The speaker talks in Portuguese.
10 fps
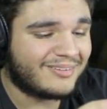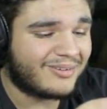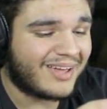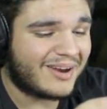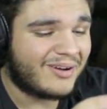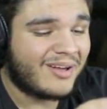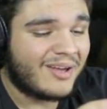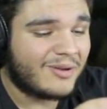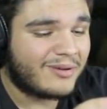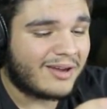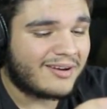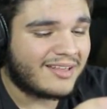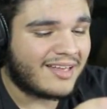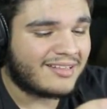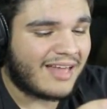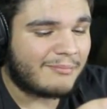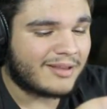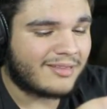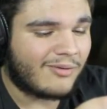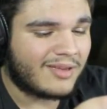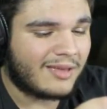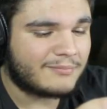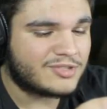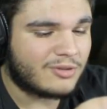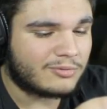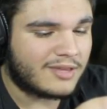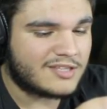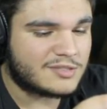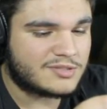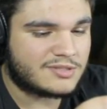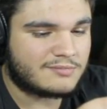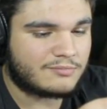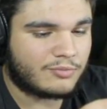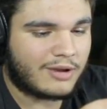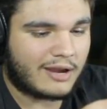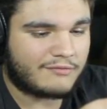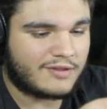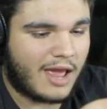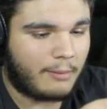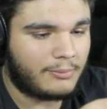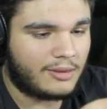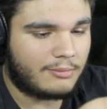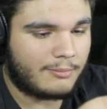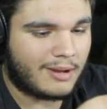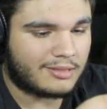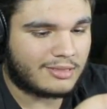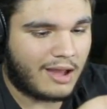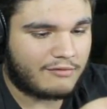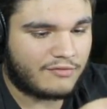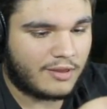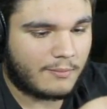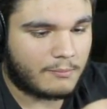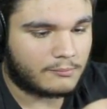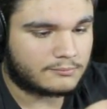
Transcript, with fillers: eu não quero, eu não quero nem tentar matar alguém de tão tenso do cara virar em mim e matar, velho.